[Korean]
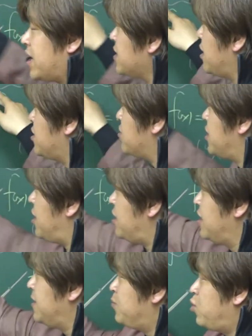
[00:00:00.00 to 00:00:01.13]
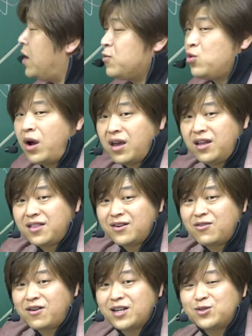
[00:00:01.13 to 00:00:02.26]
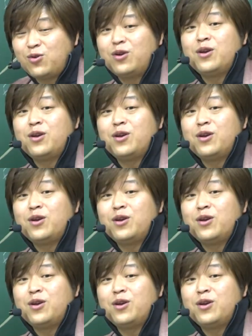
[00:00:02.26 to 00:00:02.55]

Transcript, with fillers: 관계는 이렇게 포함 관계에 있다는 것까지도